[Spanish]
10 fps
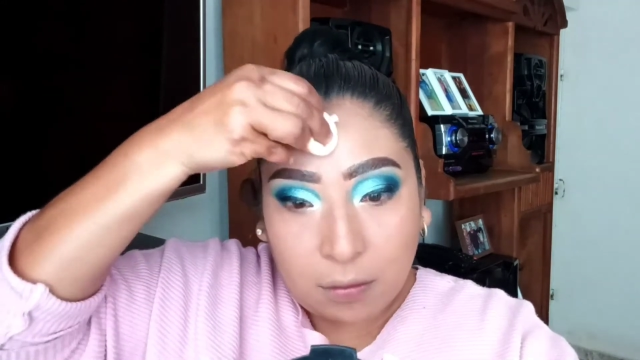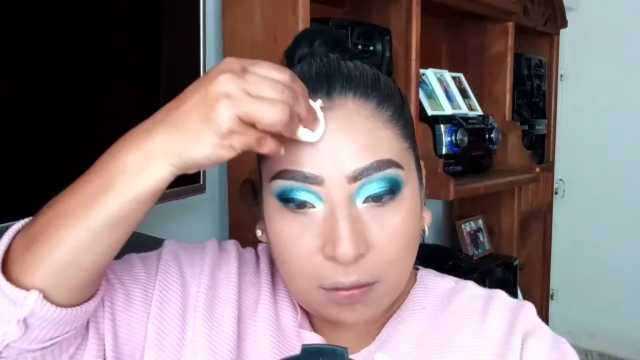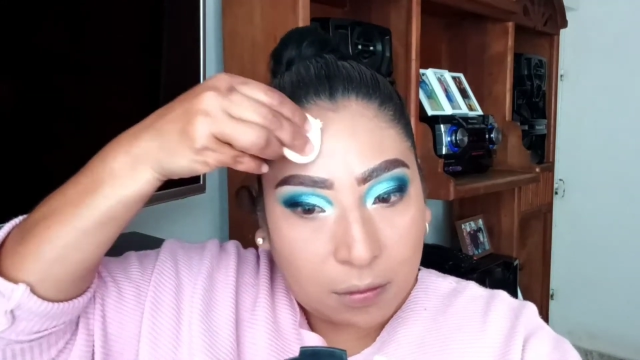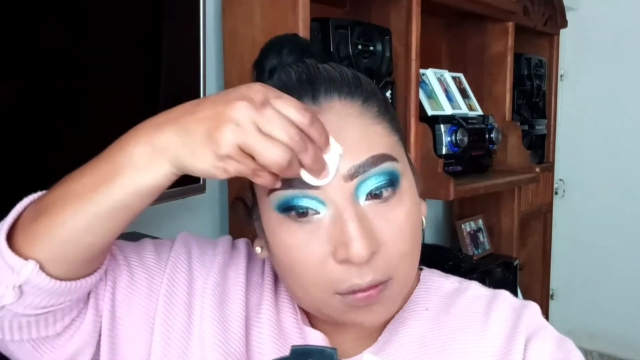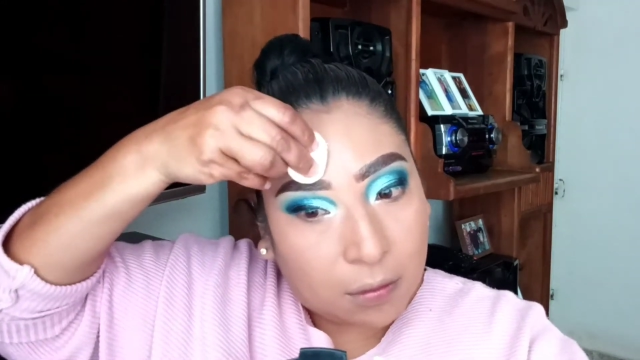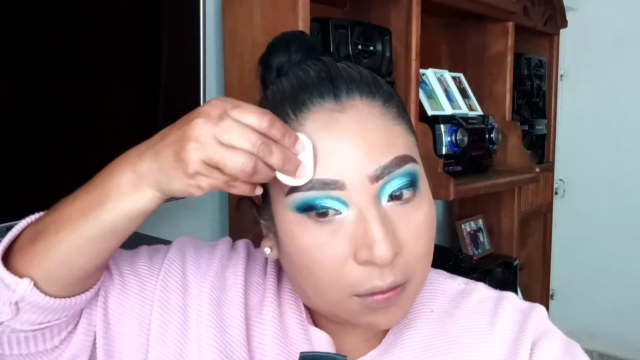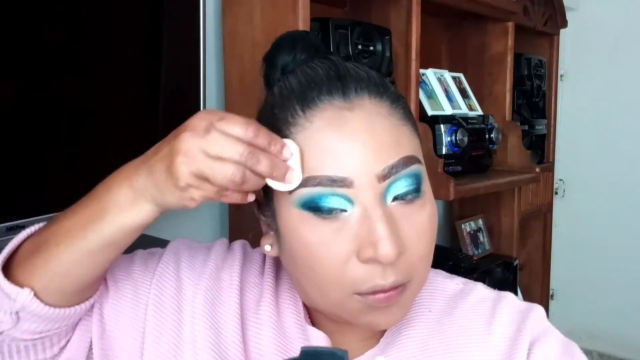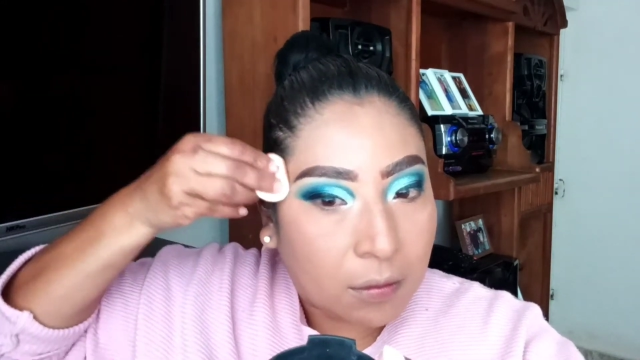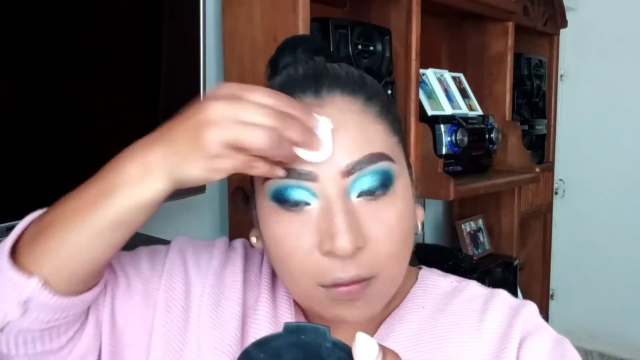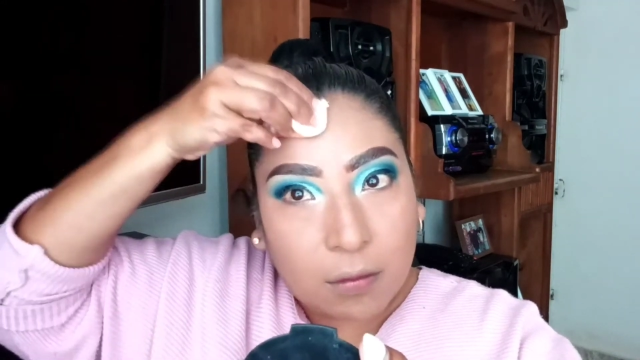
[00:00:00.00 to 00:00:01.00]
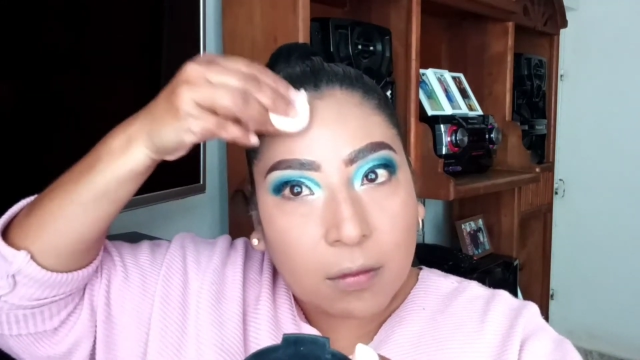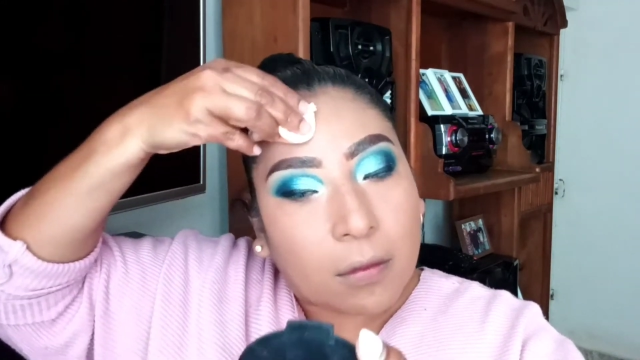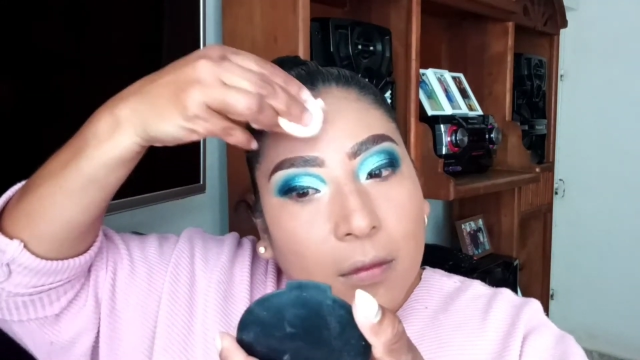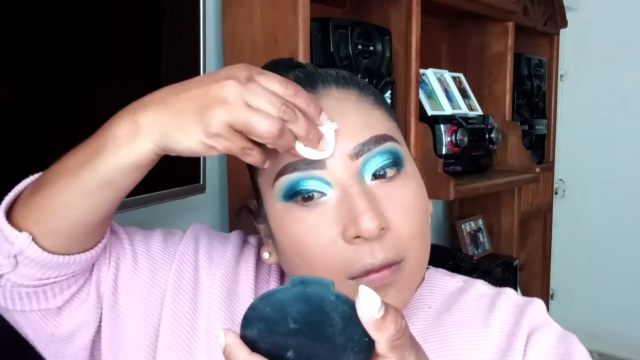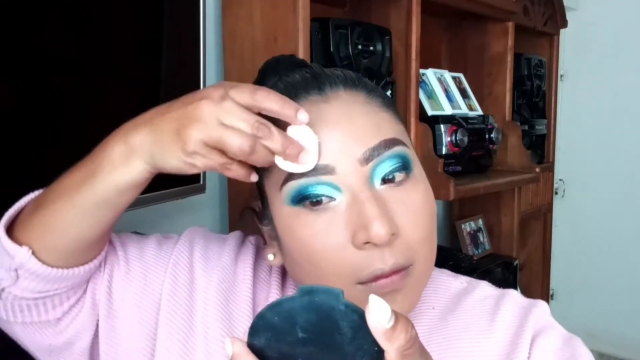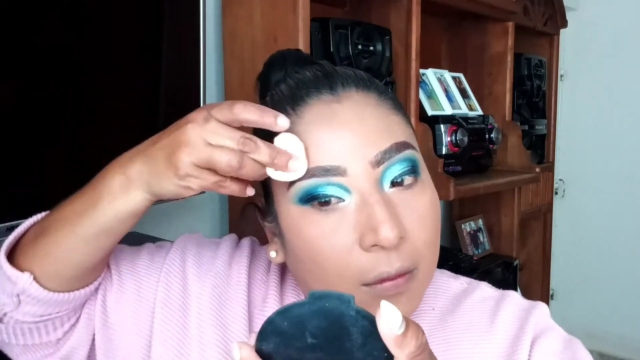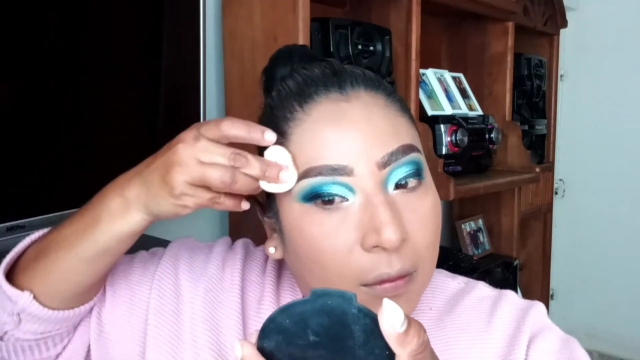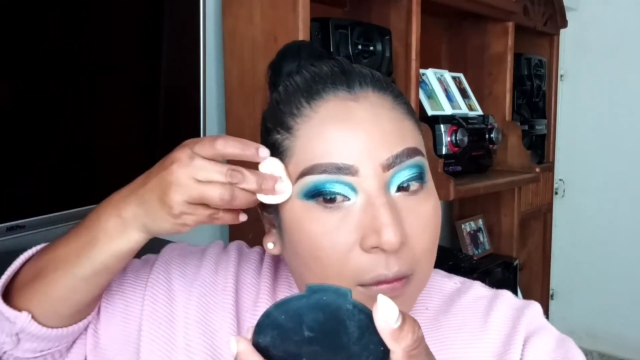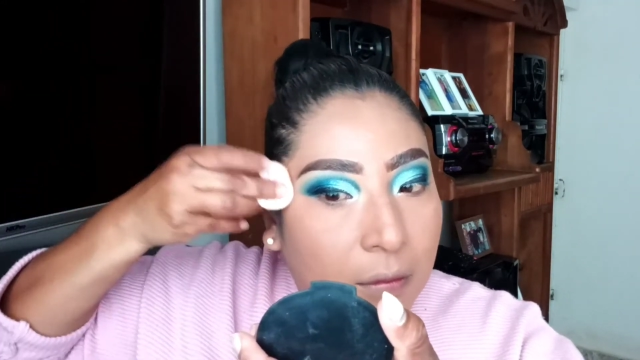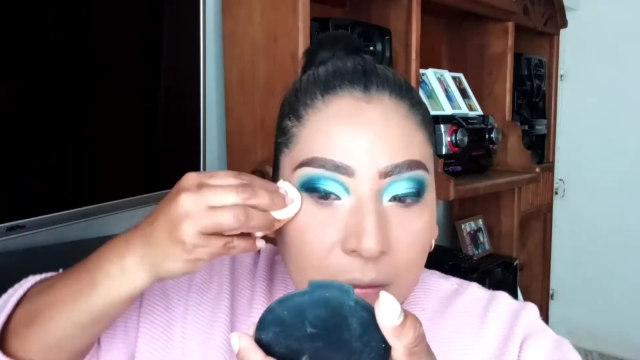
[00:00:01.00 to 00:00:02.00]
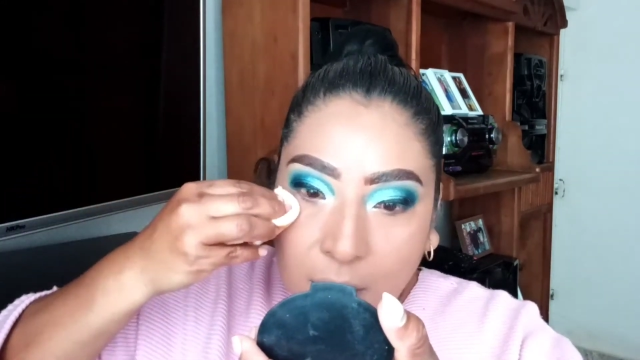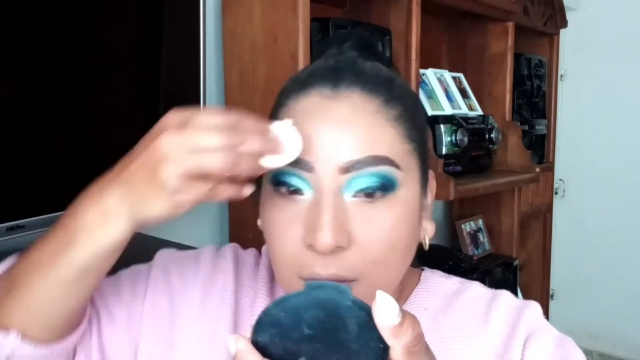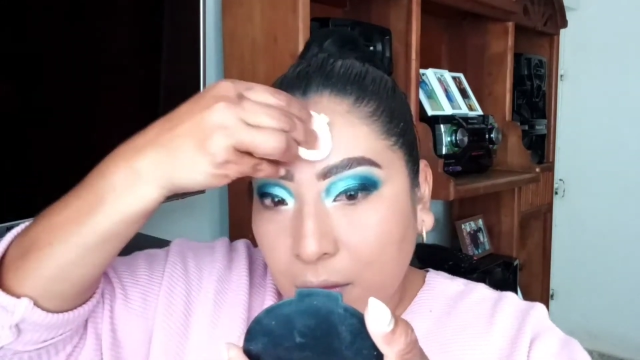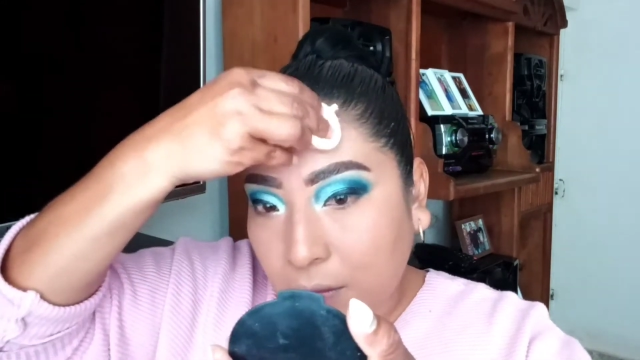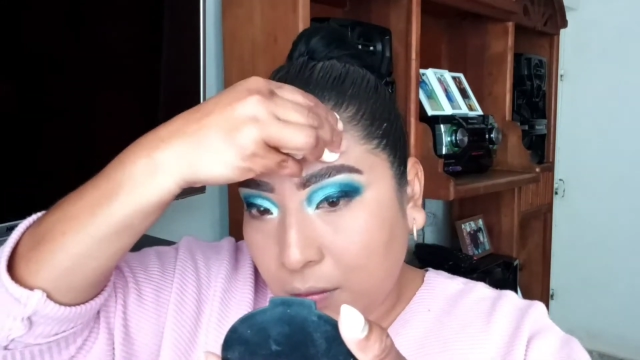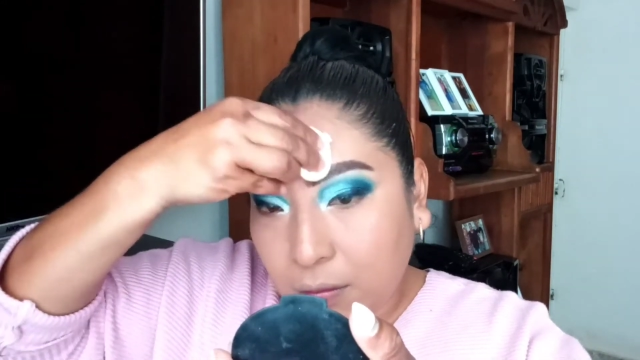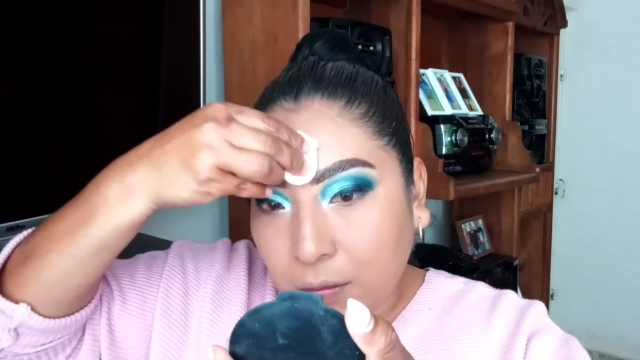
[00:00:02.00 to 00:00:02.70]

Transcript: y pues eso hace que se marque más la textura.